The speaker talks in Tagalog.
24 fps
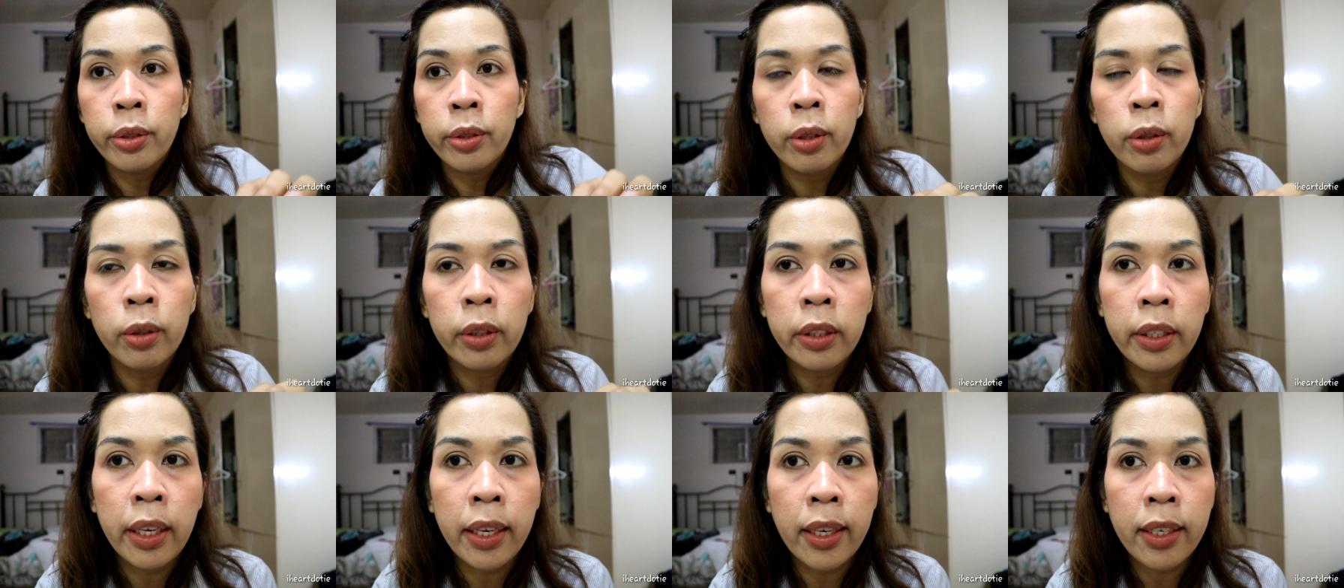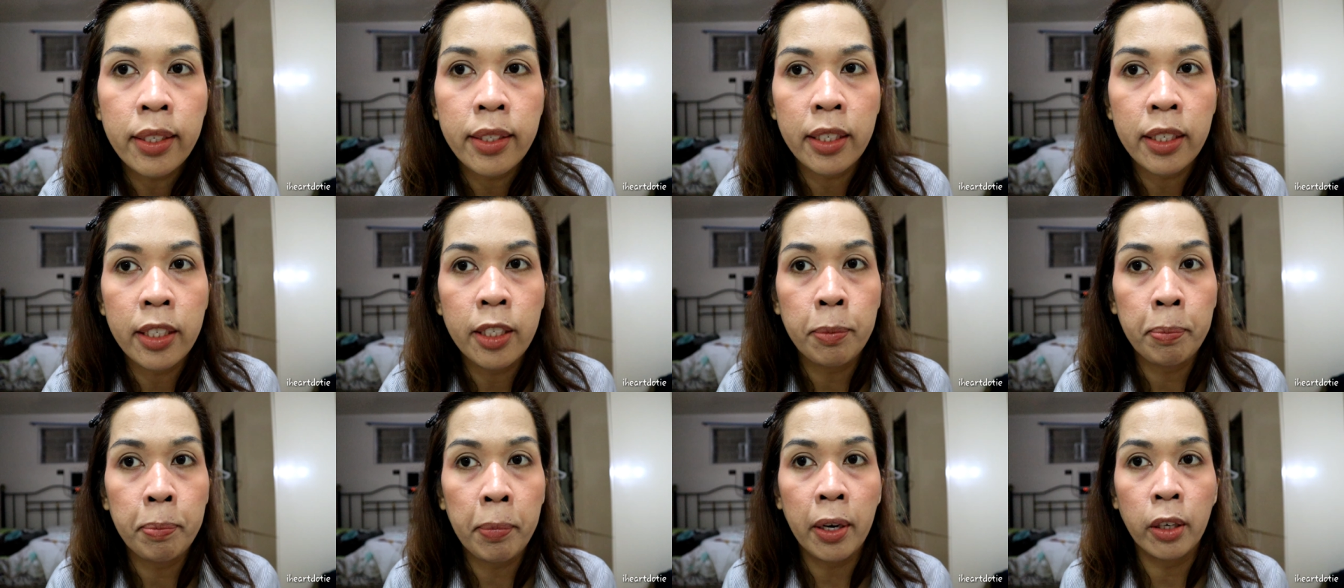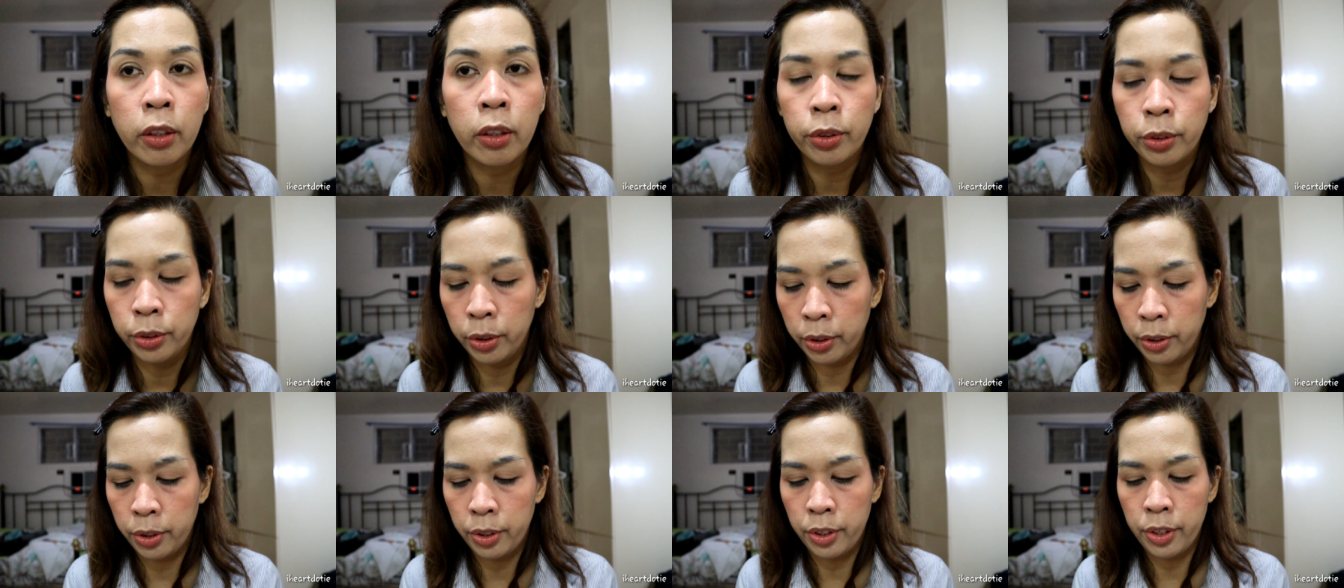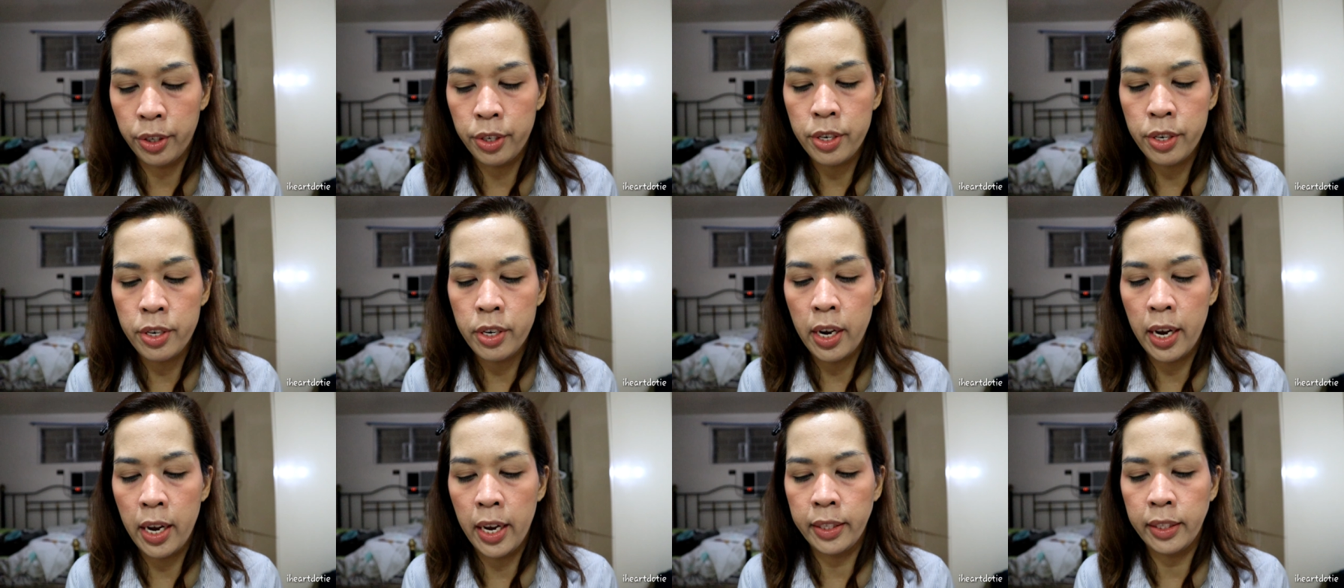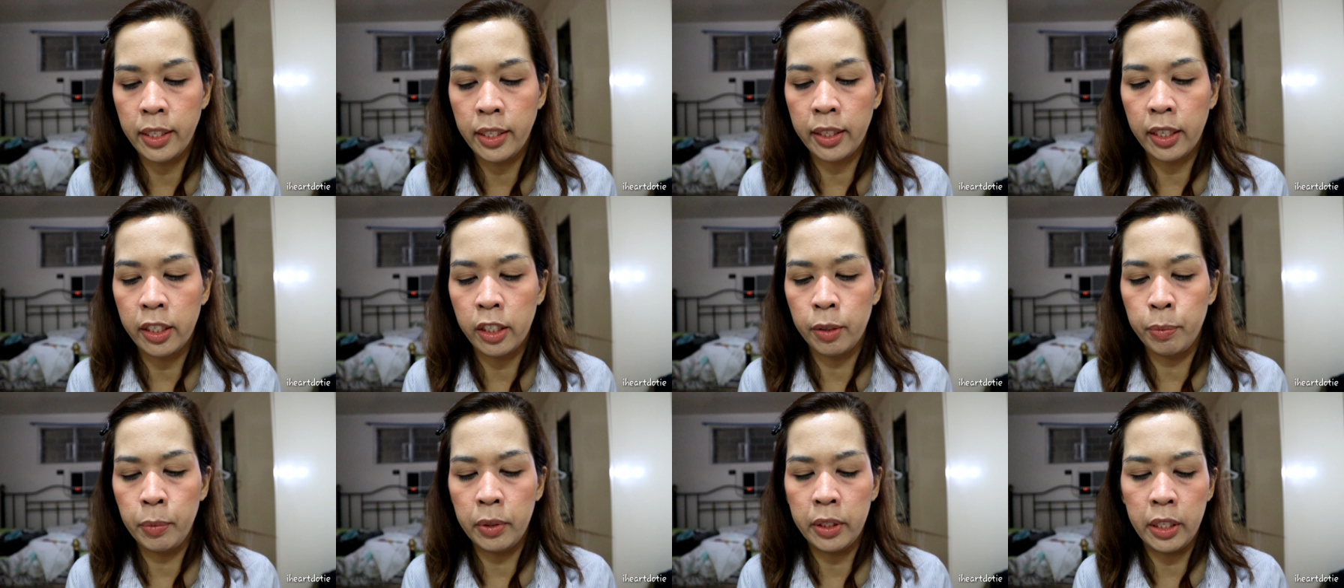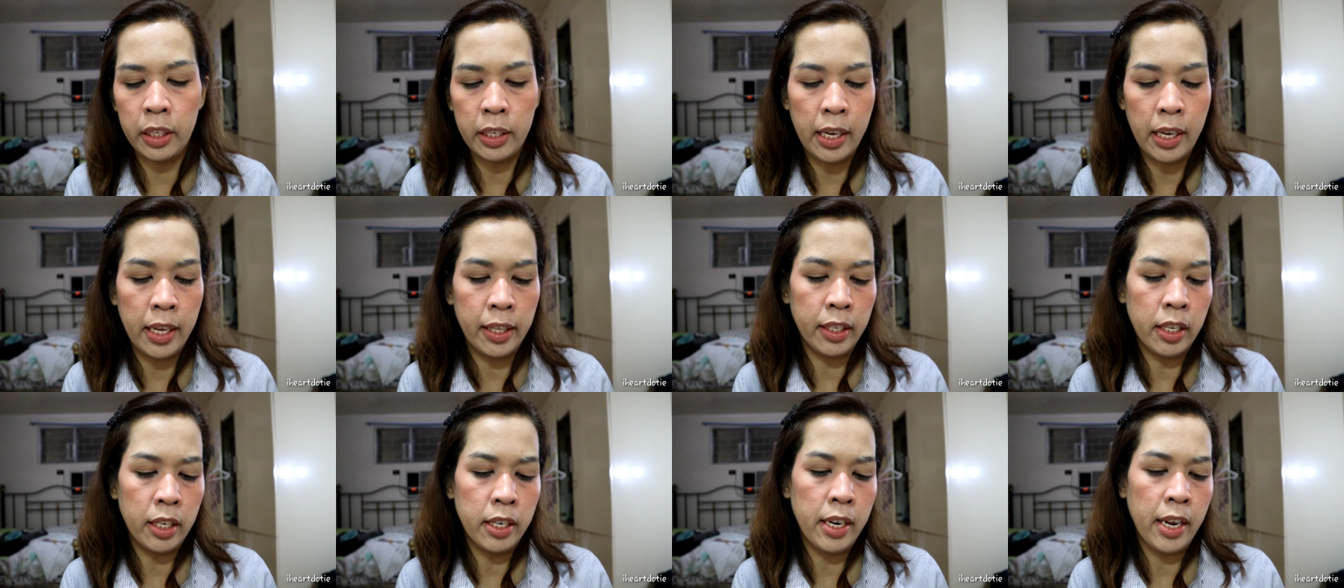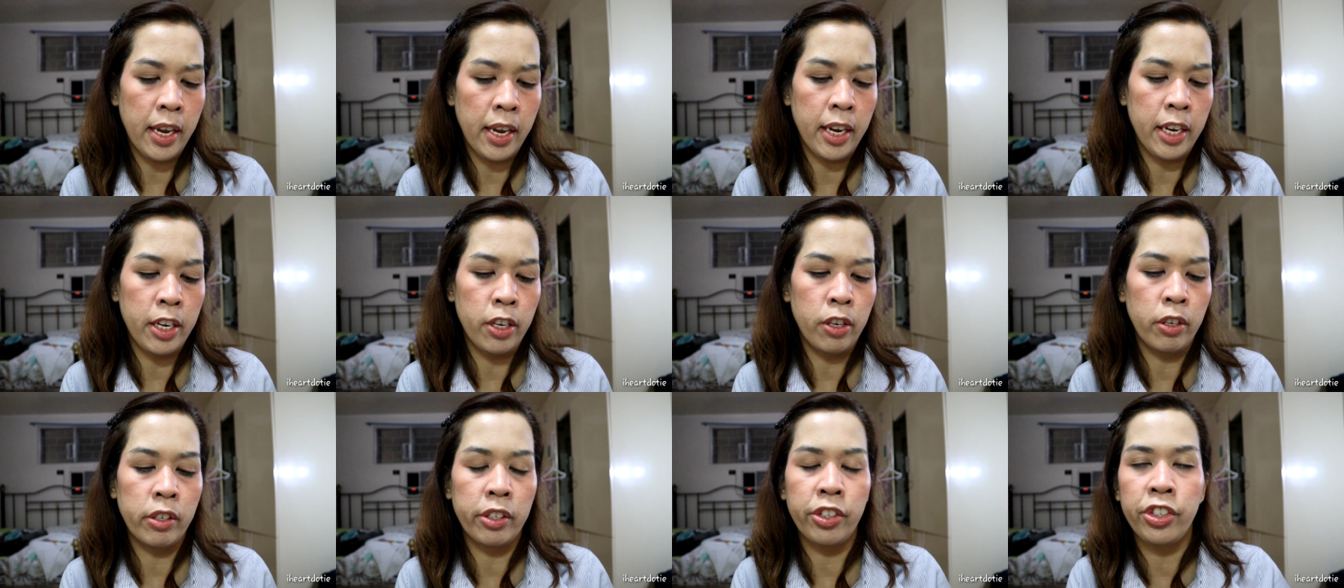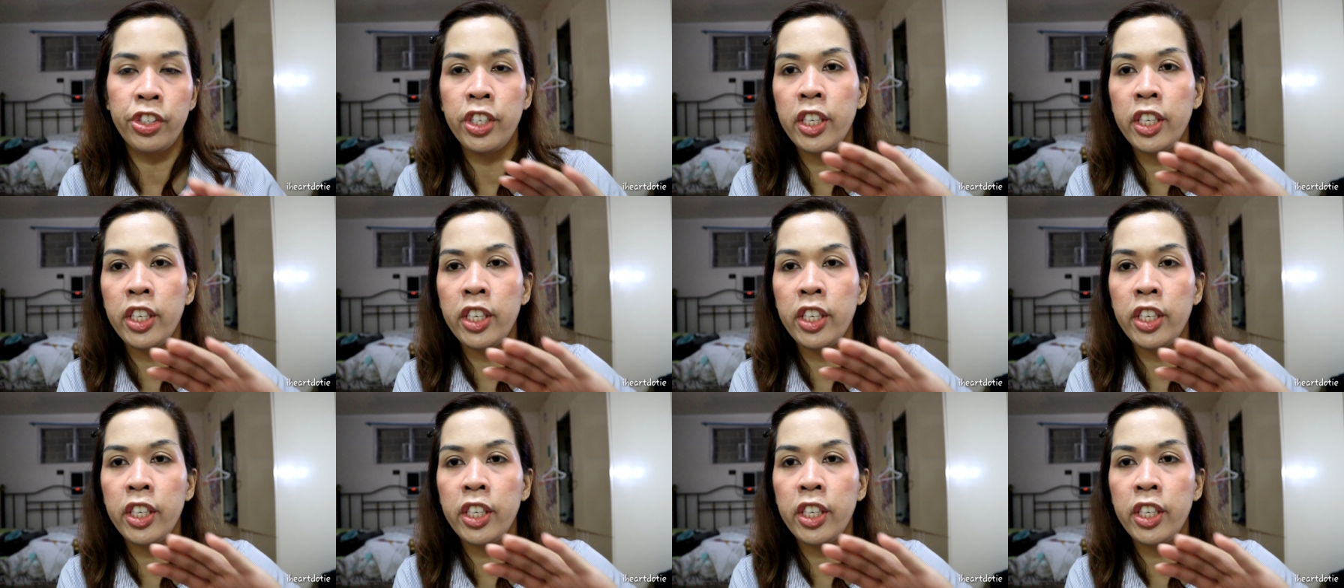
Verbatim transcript: So, next is powder. At ang gagamitin natin ay yung